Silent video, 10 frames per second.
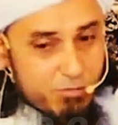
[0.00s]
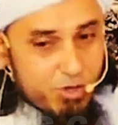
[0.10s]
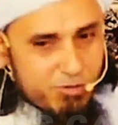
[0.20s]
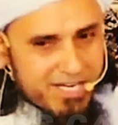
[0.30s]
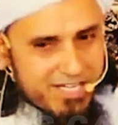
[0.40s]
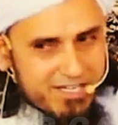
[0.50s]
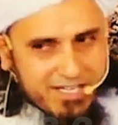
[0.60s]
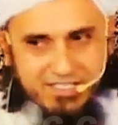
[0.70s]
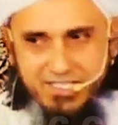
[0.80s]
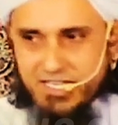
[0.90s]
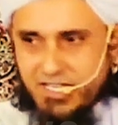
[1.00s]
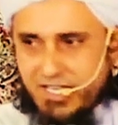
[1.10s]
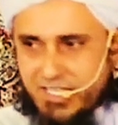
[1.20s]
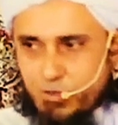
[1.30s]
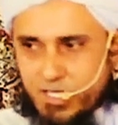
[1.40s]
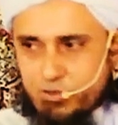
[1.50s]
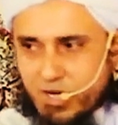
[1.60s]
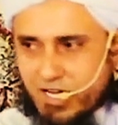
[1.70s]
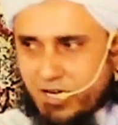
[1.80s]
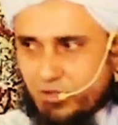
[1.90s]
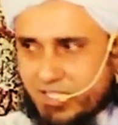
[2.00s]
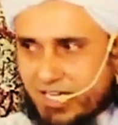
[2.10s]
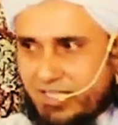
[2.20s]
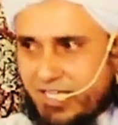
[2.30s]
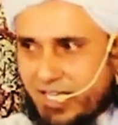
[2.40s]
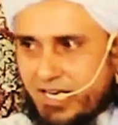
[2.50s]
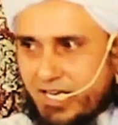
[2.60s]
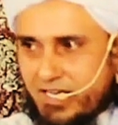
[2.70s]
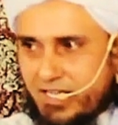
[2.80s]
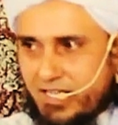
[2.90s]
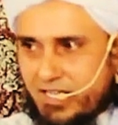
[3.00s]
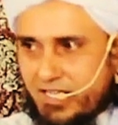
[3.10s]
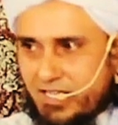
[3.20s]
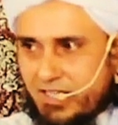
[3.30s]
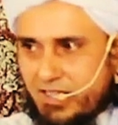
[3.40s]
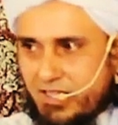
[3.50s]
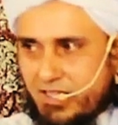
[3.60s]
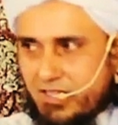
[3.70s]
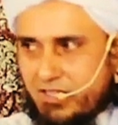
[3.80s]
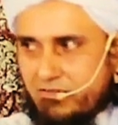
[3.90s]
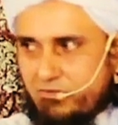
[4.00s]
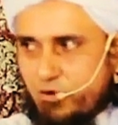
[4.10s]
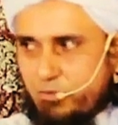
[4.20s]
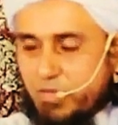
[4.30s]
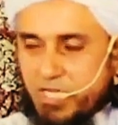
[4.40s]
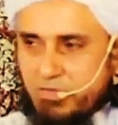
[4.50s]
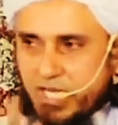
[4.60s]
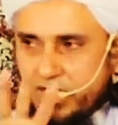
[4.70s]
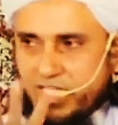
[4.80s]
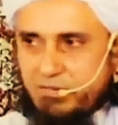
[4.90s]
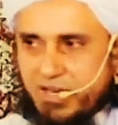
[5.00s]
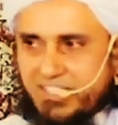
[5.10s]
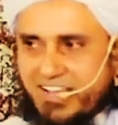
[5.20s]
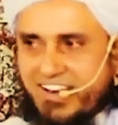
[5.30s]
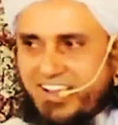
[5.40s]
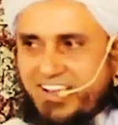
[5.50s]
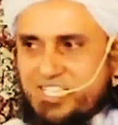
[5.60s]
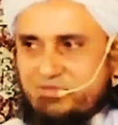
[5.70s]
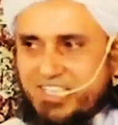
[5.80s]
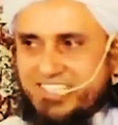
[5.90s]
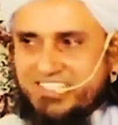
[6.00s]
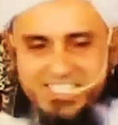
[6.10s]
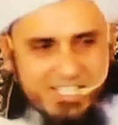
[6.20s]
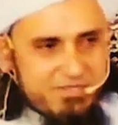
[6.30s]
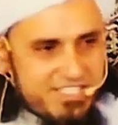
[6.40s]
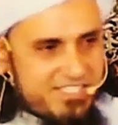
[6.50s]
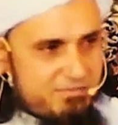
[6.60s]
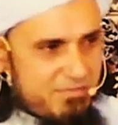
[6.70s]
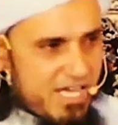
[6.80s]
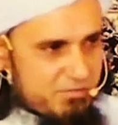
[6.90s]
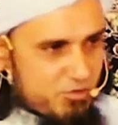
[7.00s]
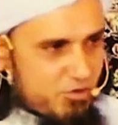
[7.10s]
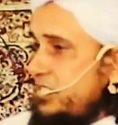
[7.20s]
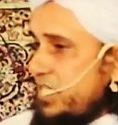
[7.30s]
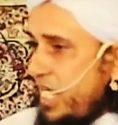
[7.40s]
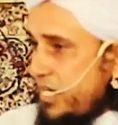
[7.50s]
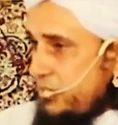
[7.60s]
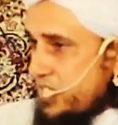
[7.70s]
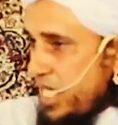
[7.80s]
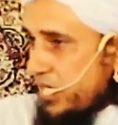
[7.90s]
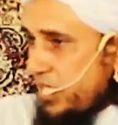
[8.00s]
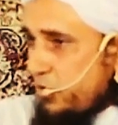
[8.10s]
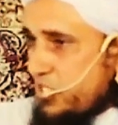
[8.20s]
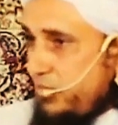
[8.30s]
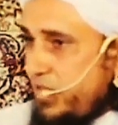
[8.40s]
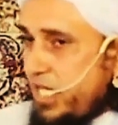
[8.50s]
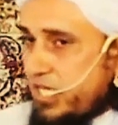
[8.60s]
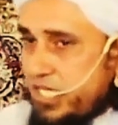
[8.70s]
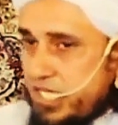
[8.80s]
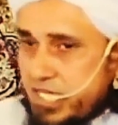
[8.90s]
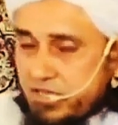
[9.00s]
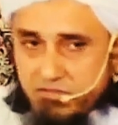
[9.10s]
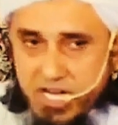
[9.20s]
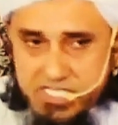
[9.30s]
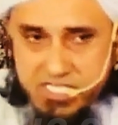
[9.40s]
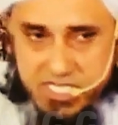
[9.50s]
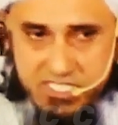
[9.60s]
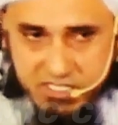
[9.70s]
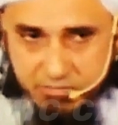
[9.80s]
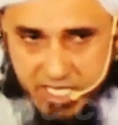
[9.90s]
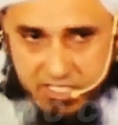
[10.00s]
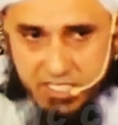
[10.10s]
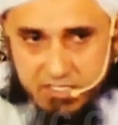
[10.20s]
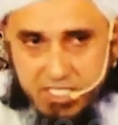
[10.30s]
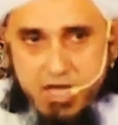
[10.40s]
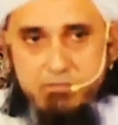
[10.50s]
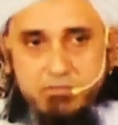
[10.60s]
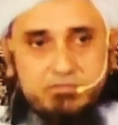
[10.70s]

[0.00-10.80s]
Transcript: बोलो भाई नहीं दिया क्योंकि जो अकल को दखल देगा ना वो बड़ी बेकली की बातें करेगा इसमें जैसे भी मैं आप जहां रमजान के रोजे बयान किए वहां साथ साथ बयान कर दिया